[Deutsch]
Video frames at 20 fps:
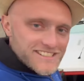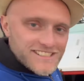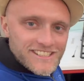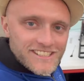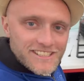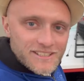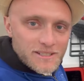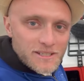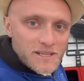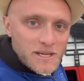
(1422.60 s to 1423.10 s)

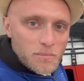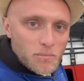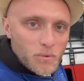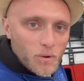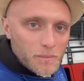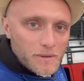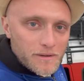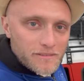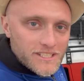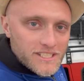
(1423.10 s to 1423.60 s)
äh,
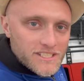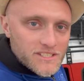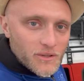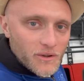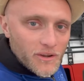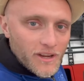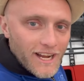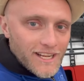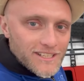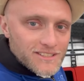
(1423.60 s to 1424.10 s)
probieren wir das
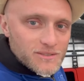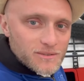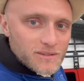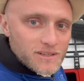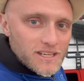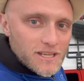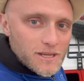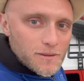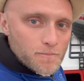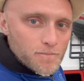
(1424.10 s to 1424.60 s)
neu
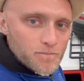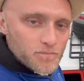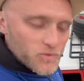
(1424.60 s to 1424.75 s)
einzukleben